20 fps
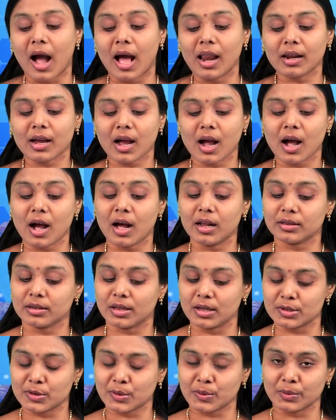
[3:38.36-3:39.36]
ఆల్కహాల్
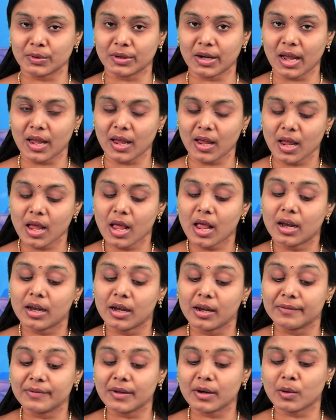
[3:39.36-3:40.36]
తీసుకుంటే
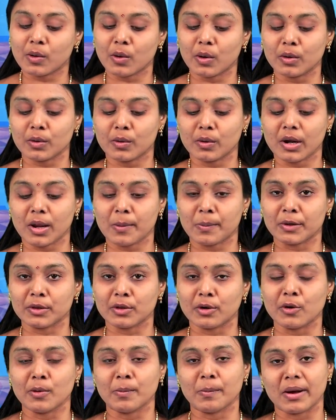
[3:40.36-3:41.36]
లివర్ కోలుకునే
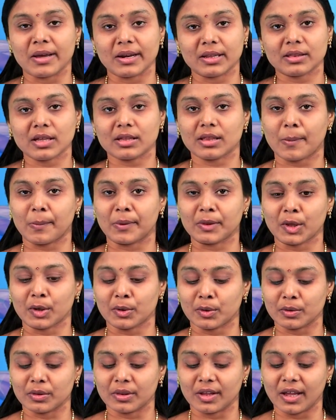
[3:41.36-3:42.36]
బదులు మరింత
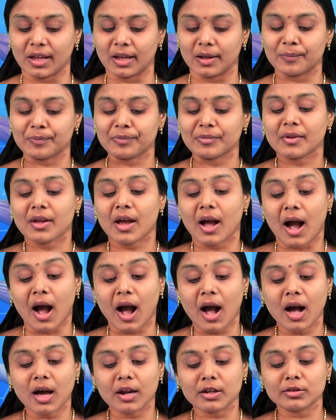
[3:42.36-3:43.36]
దెబ్బతింటుంది
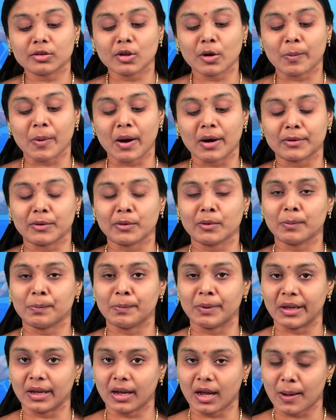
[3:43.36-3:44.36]
ఆహారంతో పాటు
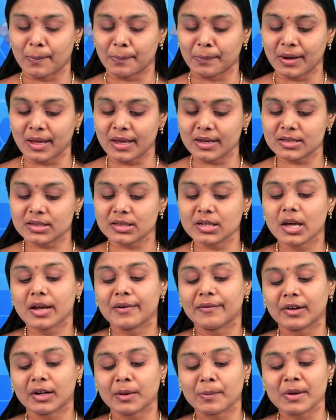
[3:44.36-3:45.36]
బి కాంప్లెక్స్
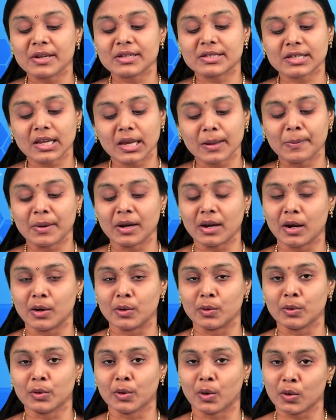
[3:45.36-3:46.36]
విటమిన్ సి
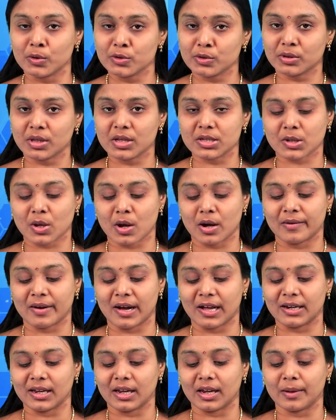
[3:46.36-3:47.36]
బిళ్ళలు రోజు
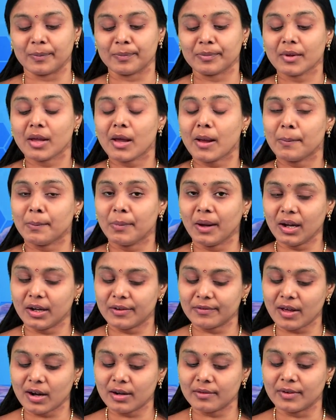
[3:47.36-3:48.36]
తీసుకోవాలి బి
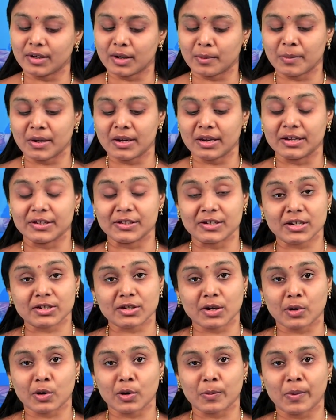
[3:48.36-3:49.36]
ట్వెల్వ్ విటమిన్
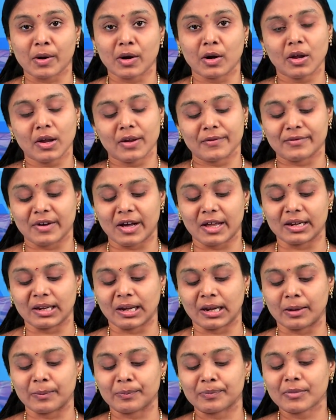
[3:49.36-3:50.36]
ఇంజెక్షన్ రూపంలో
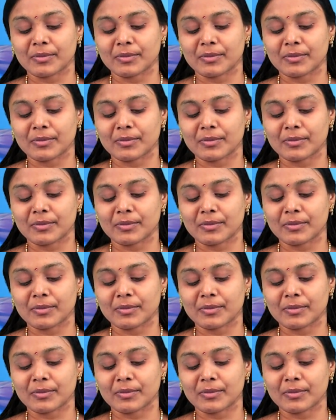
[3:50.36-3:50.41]
ఇవ్వాలి